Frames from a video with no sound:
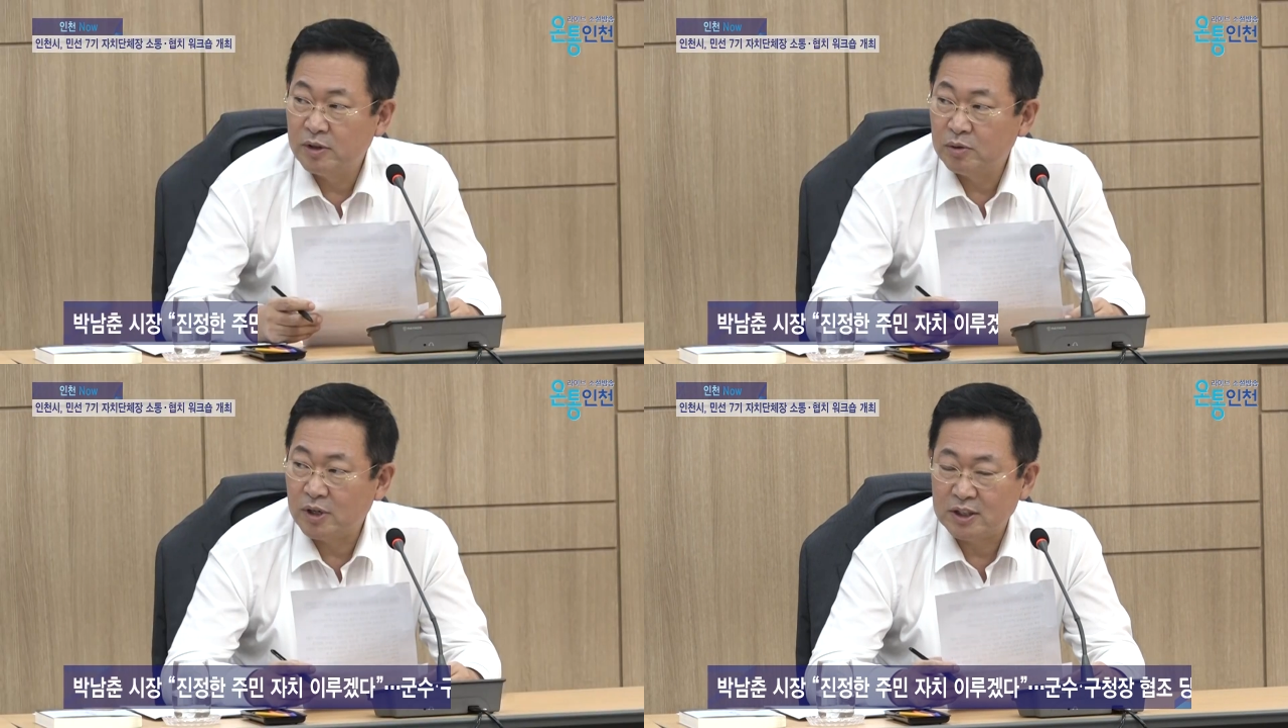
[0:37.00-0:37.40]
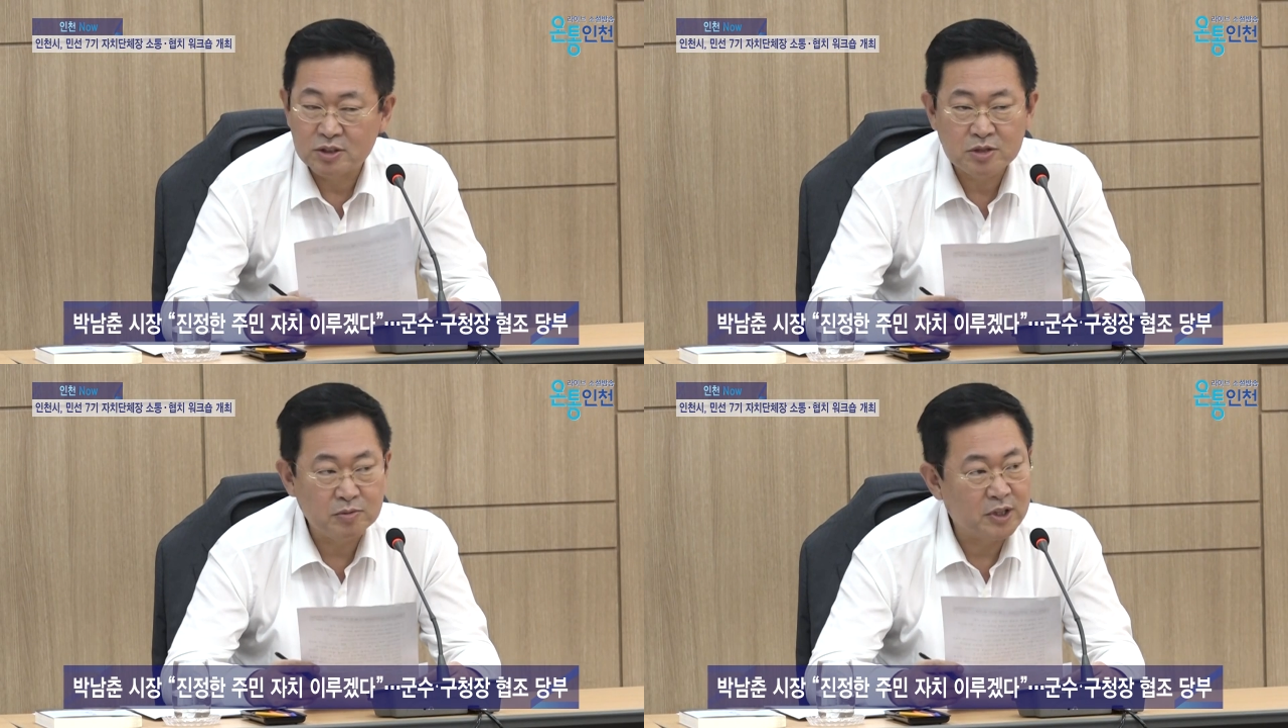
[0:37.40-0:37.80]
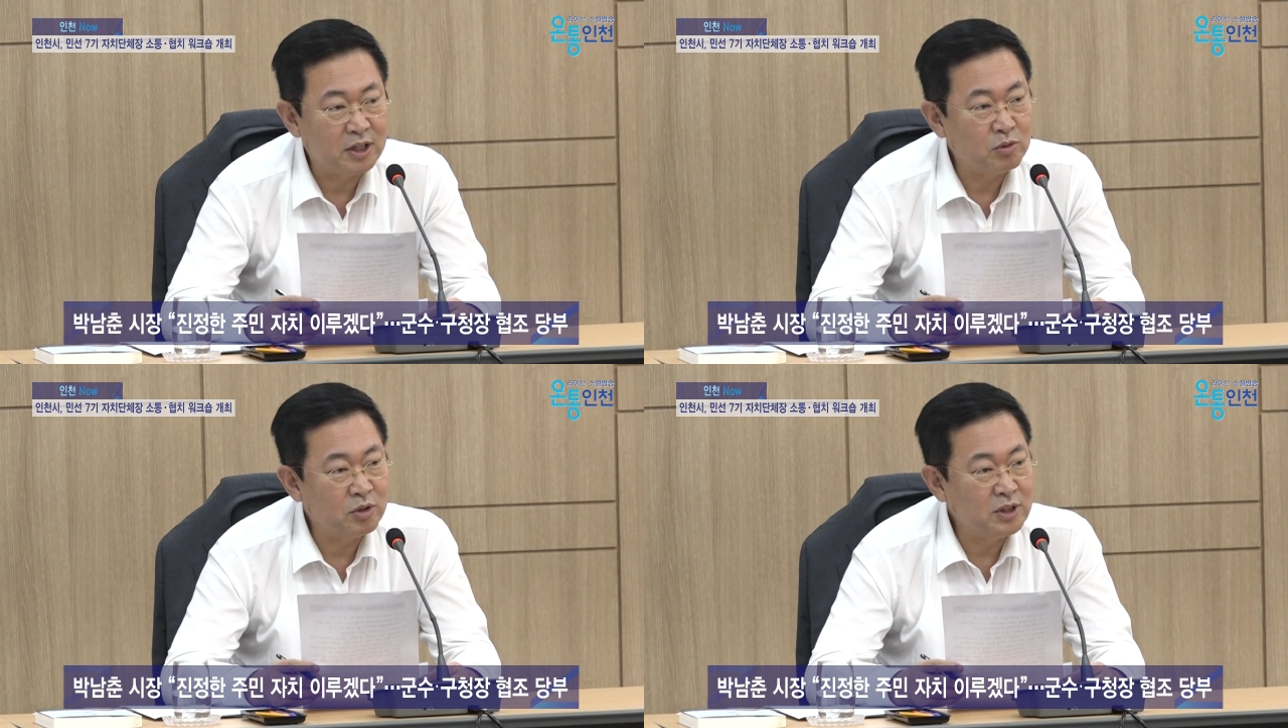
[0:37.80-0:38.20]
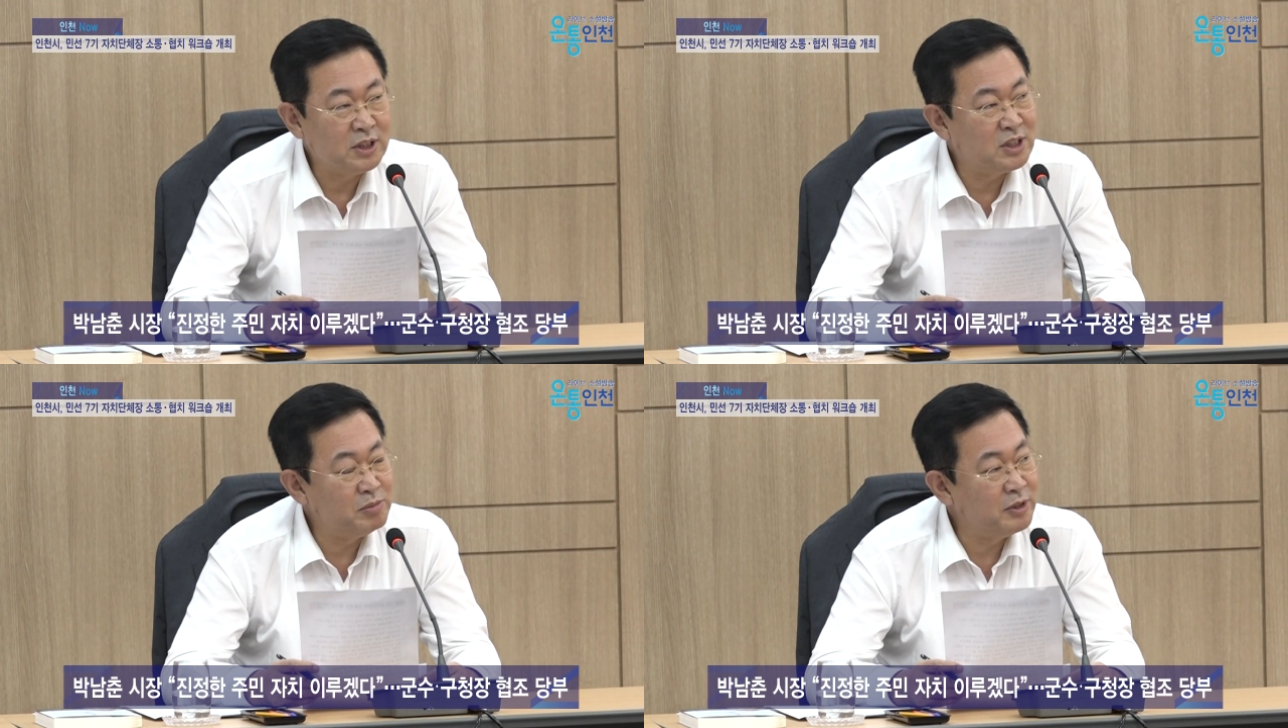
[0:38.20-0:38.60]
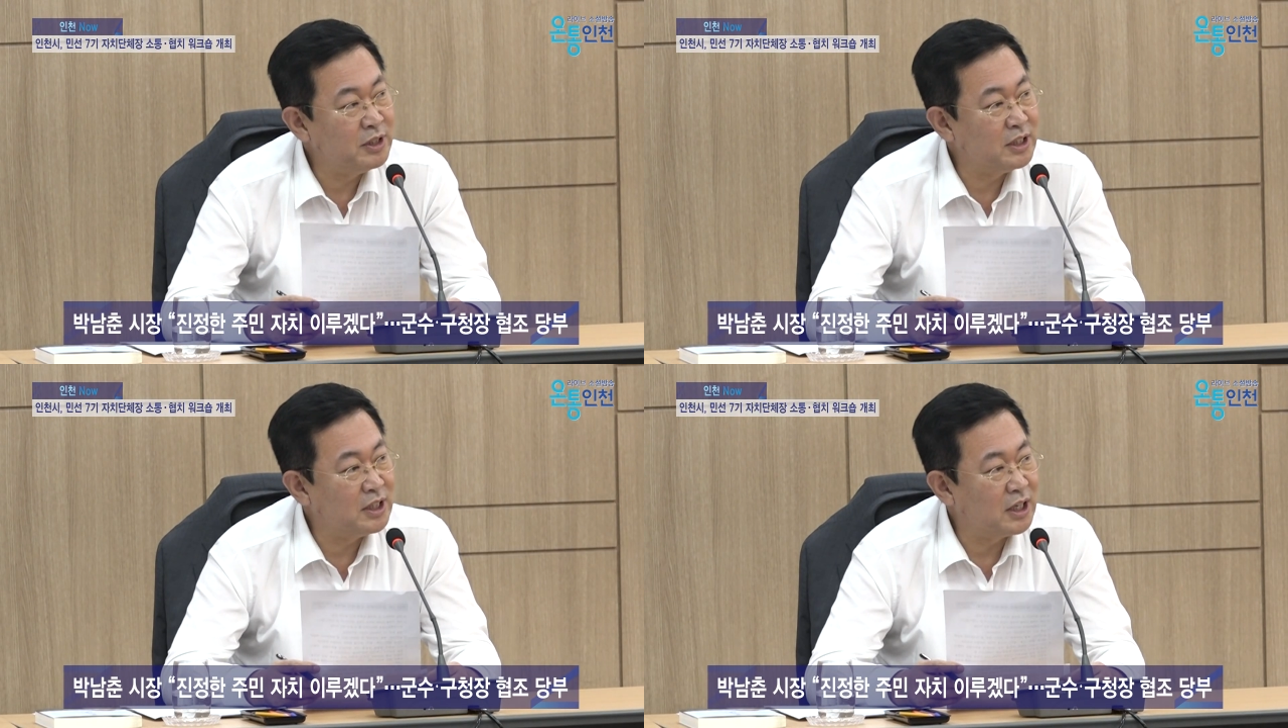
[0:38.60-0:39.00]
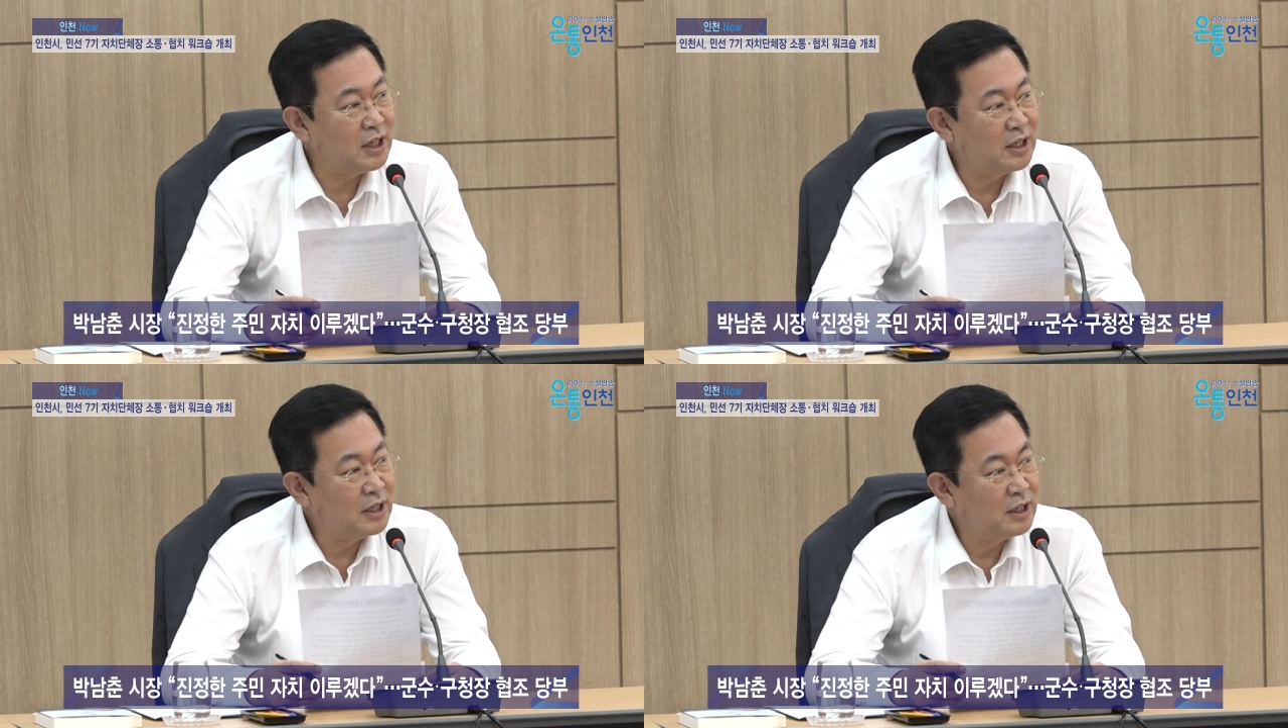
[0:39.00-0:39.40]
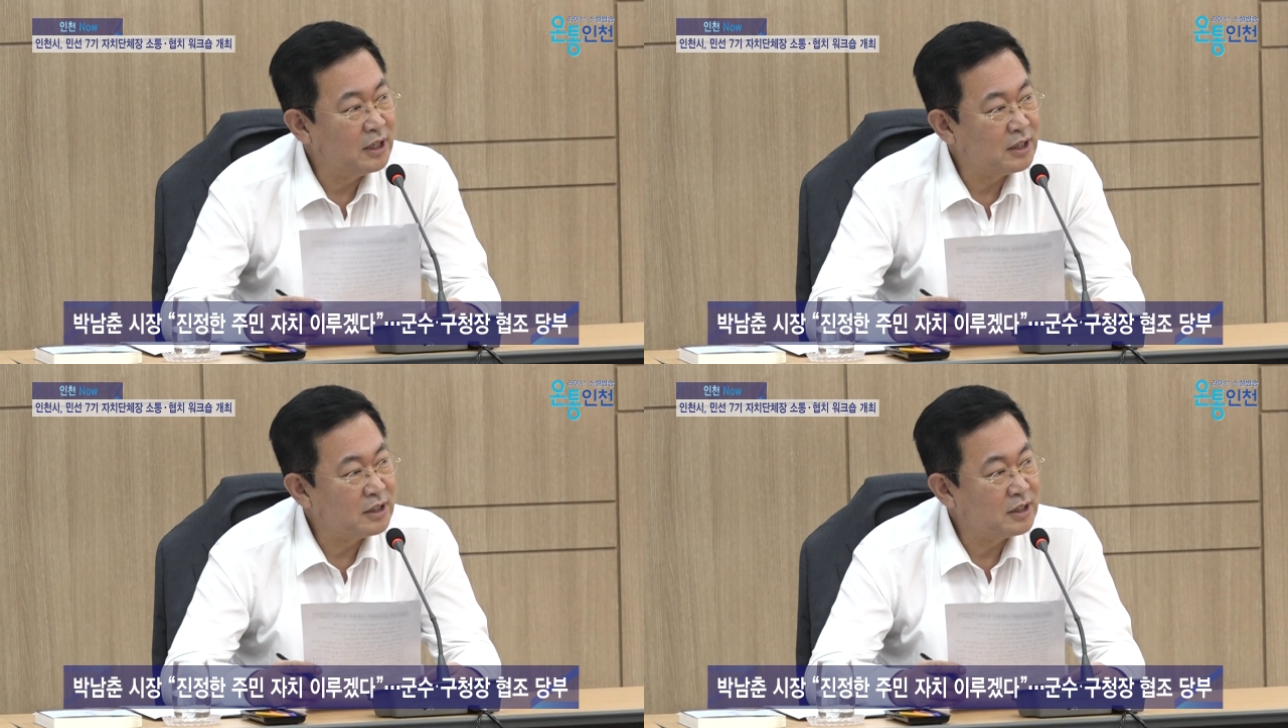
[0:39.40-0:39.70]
진정한 주민자치를 이루겠다며 군수,